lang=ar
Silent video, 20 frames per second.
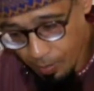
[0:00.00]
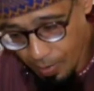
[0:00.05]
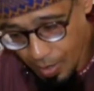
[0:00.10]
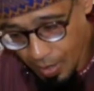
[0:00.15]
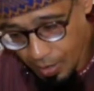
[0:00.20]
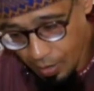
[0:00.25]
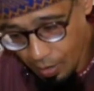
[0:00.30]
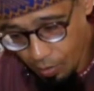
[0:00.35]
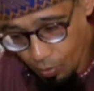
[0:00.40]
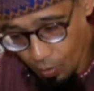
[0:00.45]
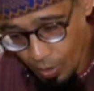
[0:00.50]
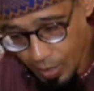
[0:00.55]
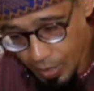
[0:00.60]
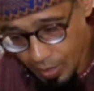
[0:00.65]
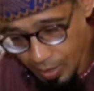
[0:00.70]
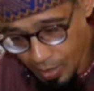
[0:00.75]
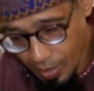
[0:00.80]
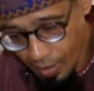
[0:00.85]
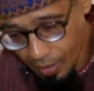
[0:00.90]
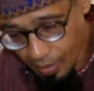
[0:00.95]
معنا
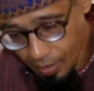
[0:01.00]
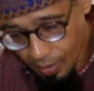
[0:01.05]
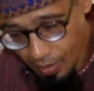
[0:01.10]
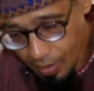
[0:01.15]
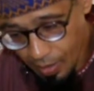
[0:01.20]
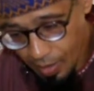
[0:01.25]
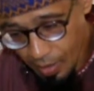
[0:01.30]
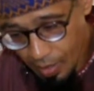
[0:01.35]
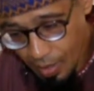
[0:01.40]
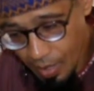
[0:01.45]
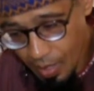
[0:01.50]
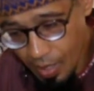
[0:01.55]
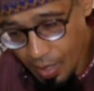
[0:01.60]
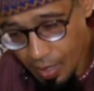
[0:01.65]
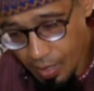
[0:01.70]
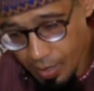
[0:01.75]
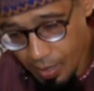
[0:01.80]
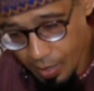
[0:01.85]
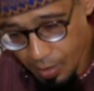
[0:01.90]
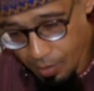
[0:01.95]
الوالده
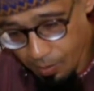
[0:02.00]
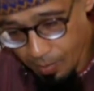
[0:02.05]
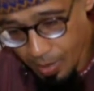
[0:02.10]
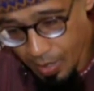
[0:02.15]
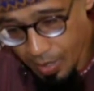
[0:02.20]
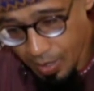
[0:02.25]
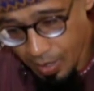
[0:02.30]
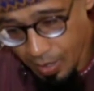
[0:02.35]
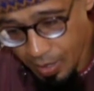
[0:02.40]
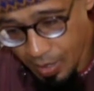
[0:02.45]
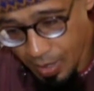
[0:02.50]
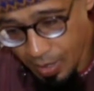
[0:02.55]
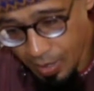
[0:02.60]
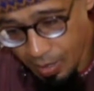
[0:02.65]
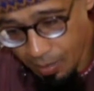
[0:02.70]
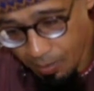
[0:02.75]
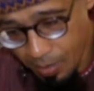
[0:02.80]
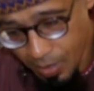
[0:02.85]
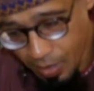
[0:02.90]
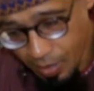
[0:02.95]
عانت معنا حتى
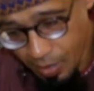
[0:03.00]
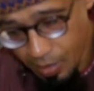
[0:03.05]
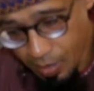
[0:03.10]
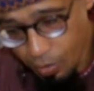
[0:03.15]
هي مسكينه